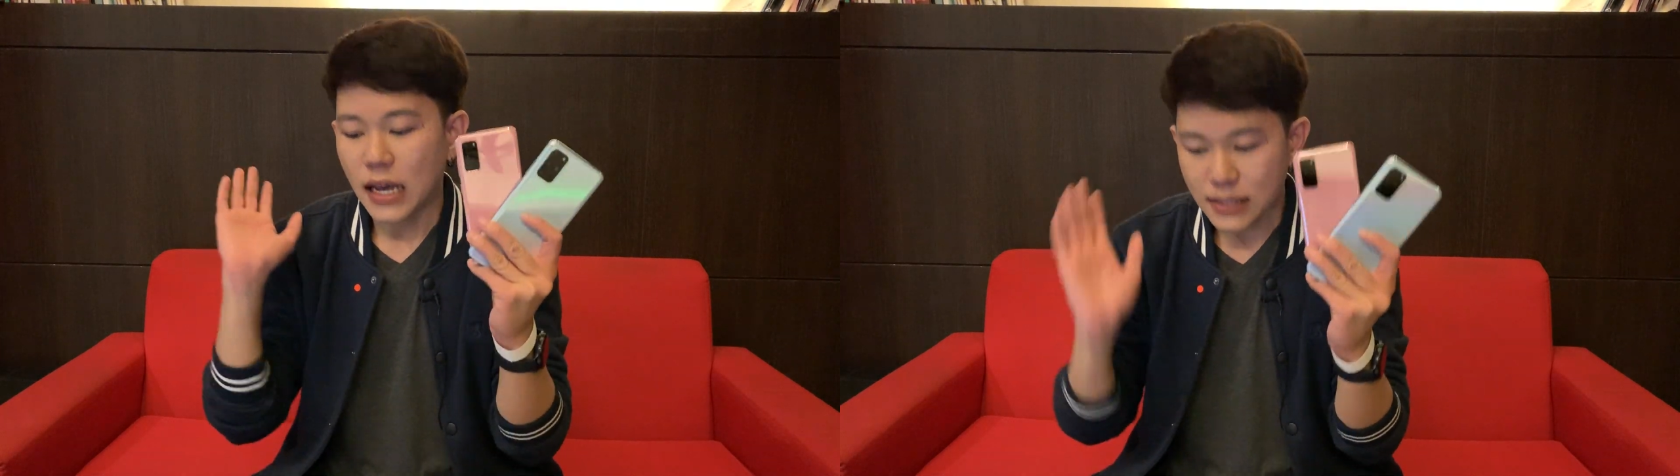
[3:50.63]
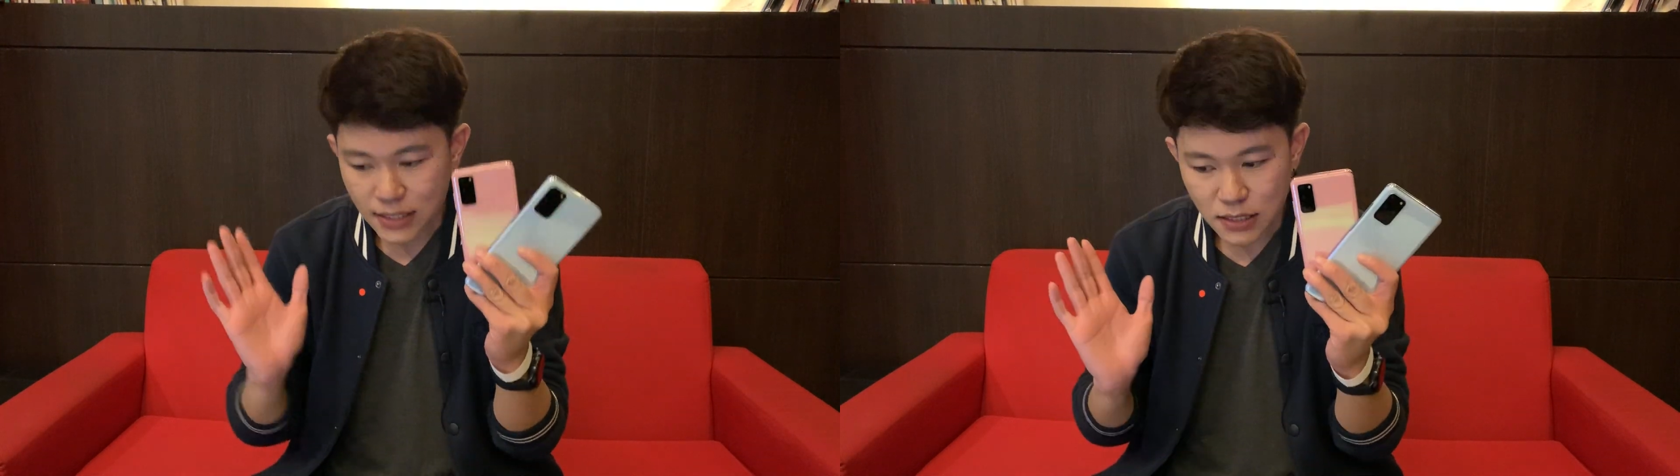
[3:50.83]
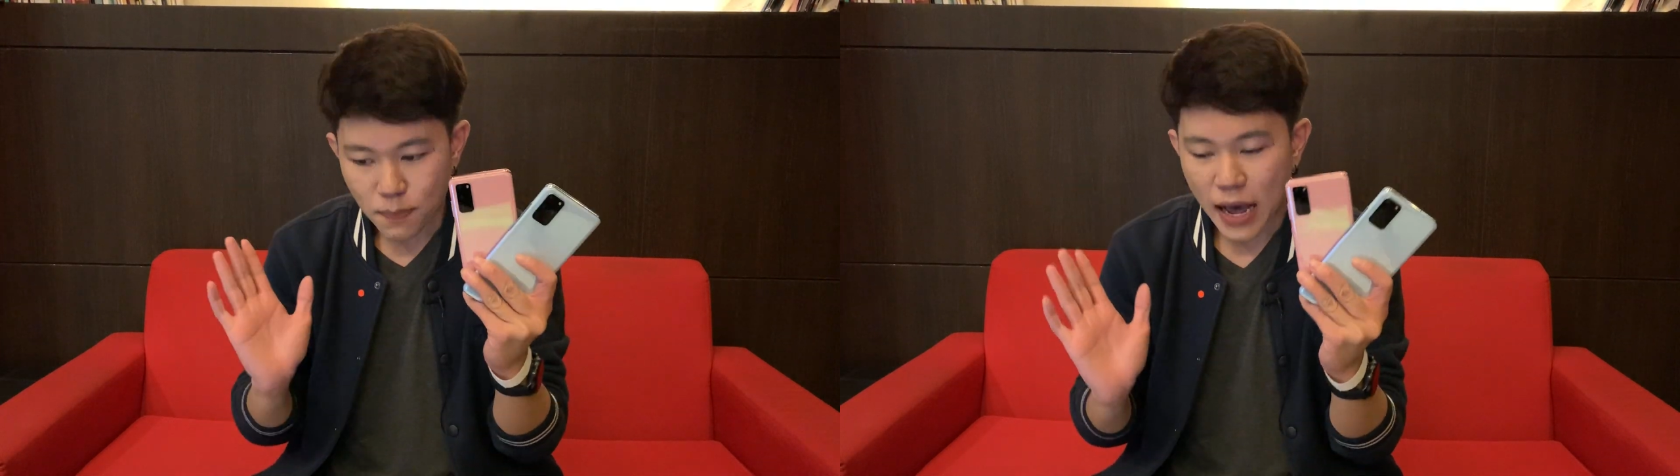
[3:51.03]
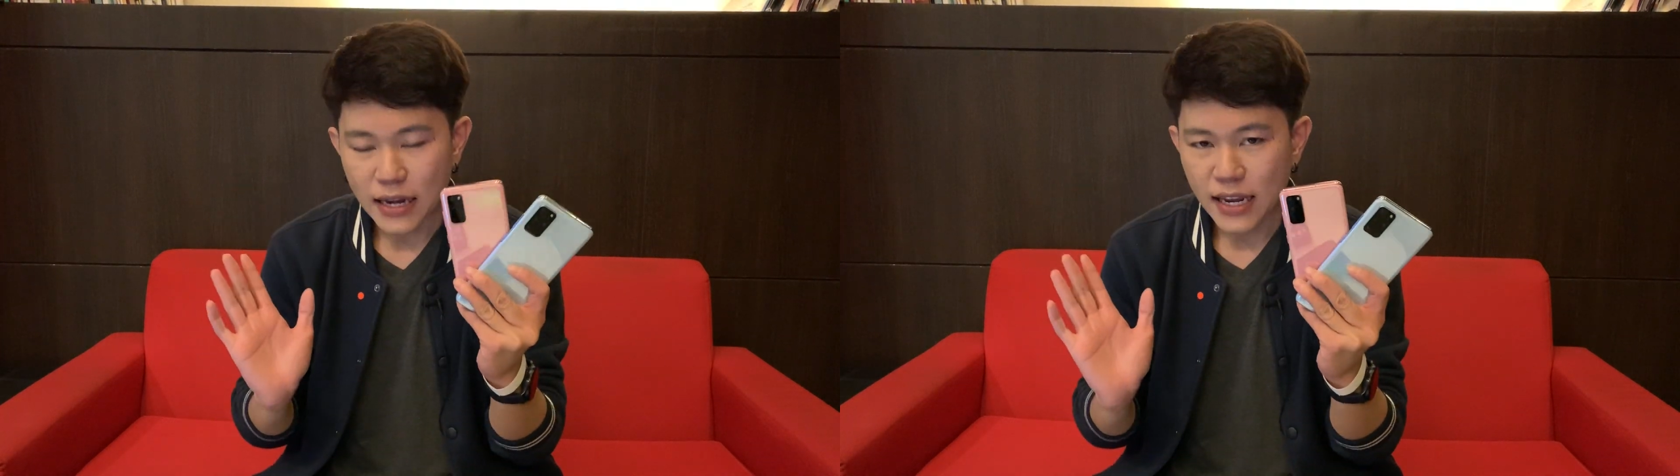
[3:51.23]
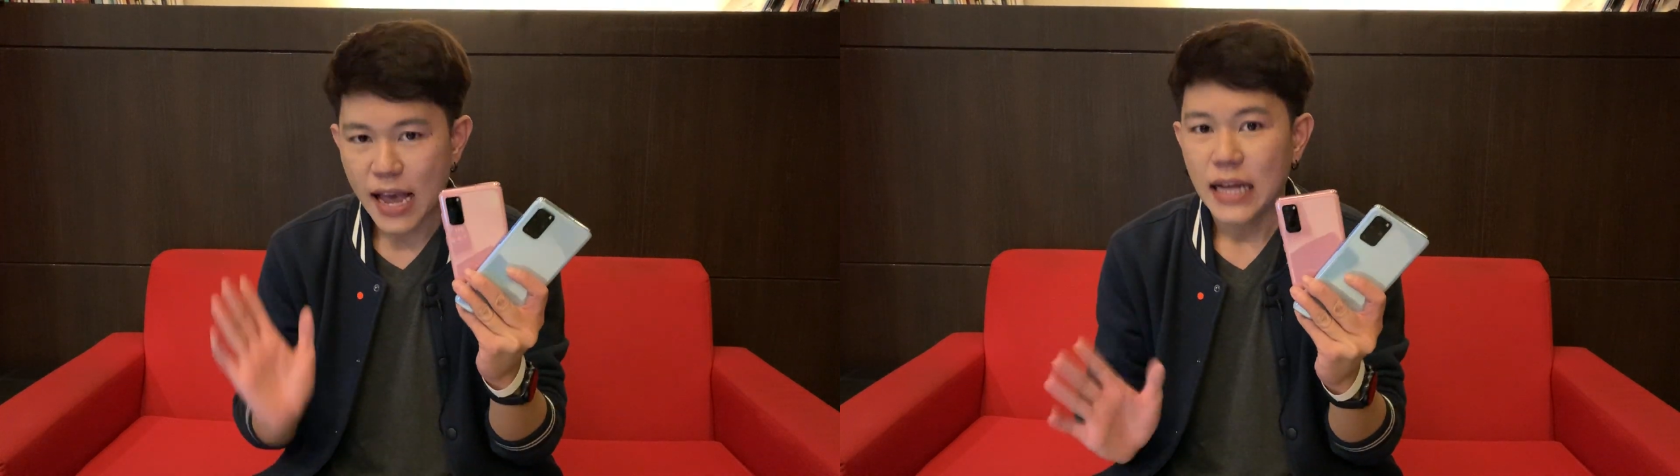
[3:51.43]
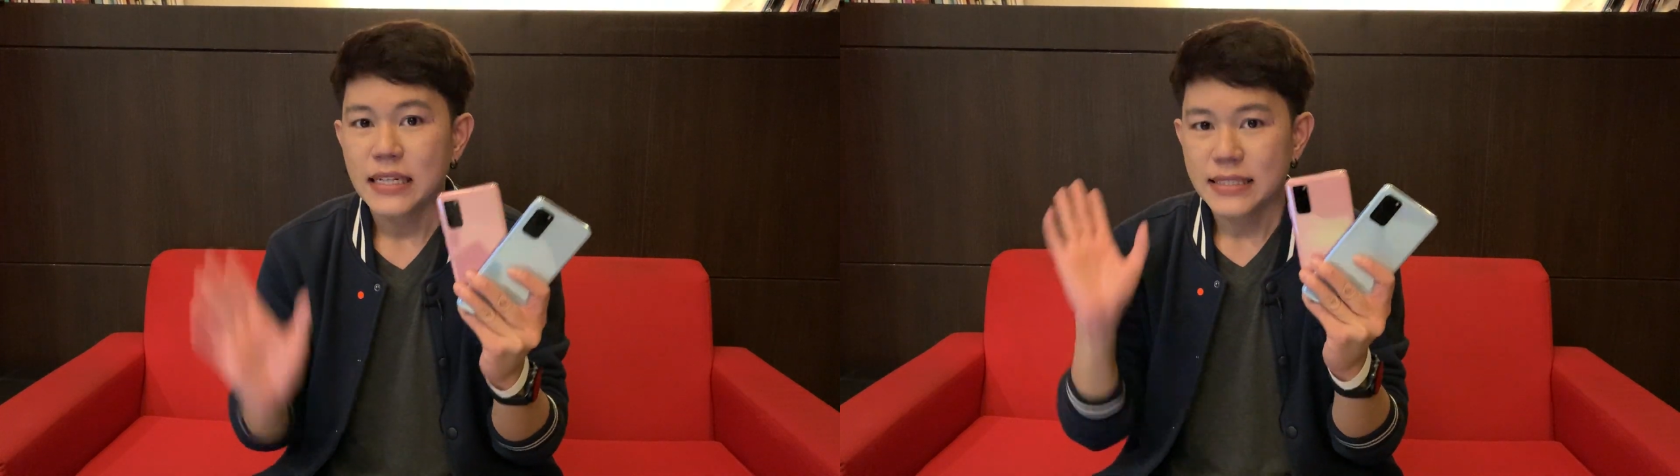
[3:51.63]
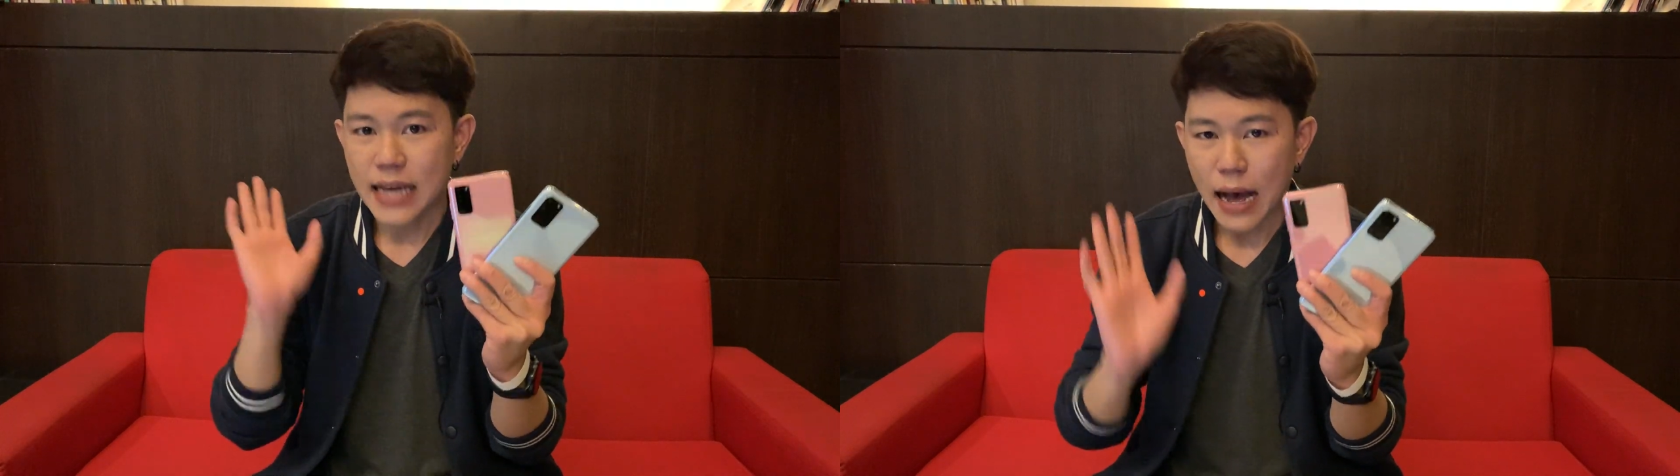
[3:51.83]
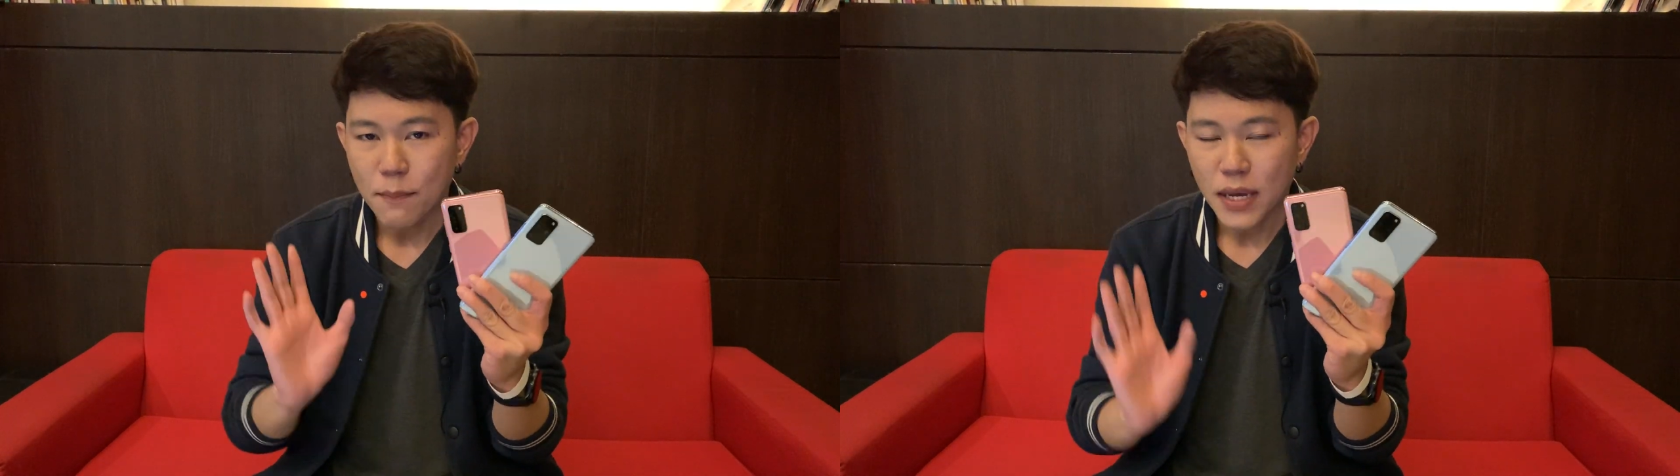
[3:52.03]
เอส ยี่สิบ Plus เนี่
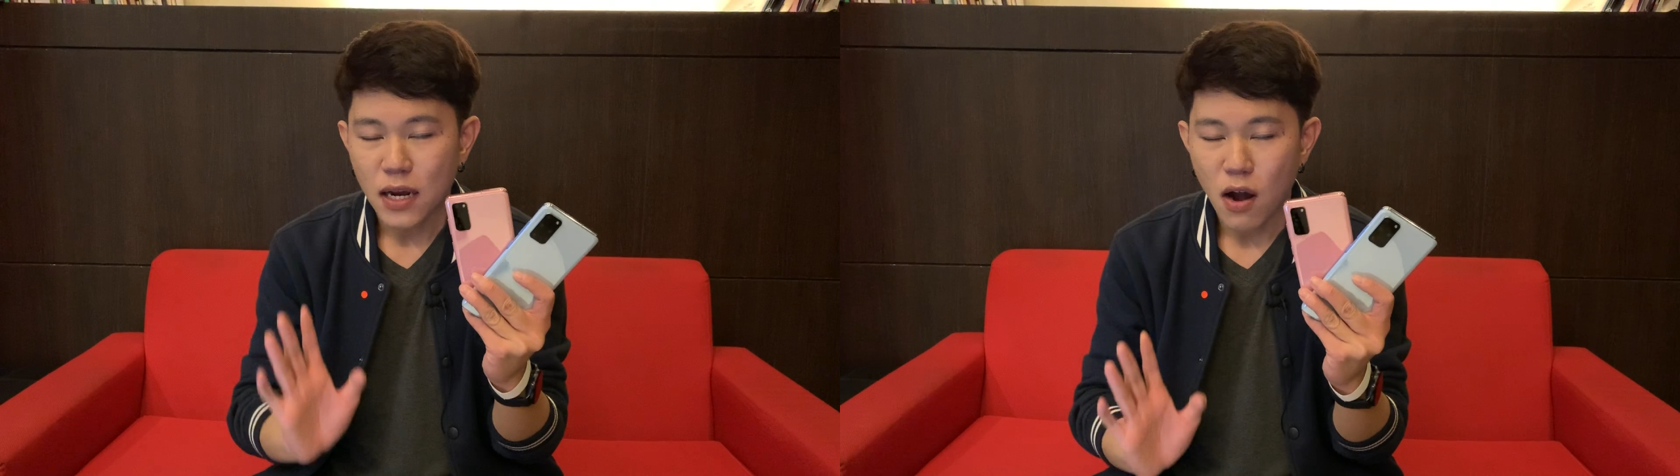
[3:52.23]
ยจะมีก